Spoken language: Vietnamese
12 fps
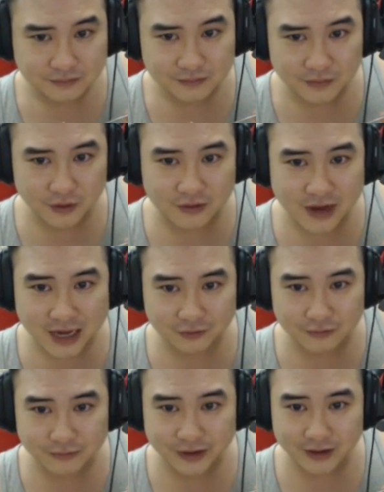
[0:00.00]
Đồ đạc
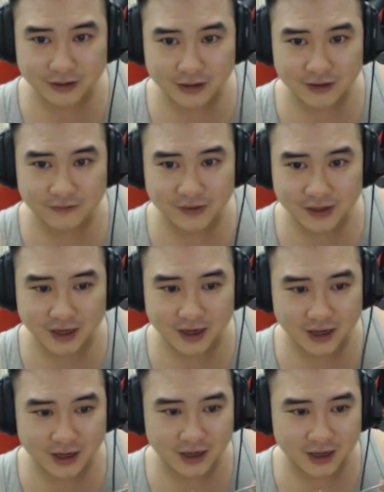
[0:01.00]
của mình với cả
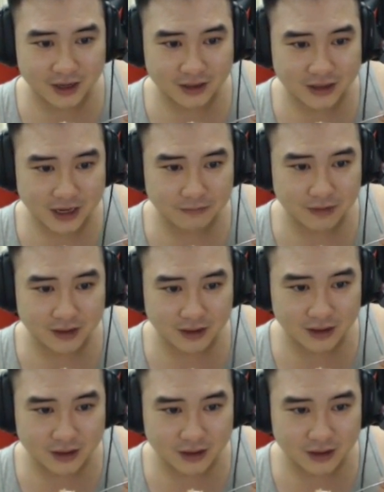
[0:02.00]
cách mình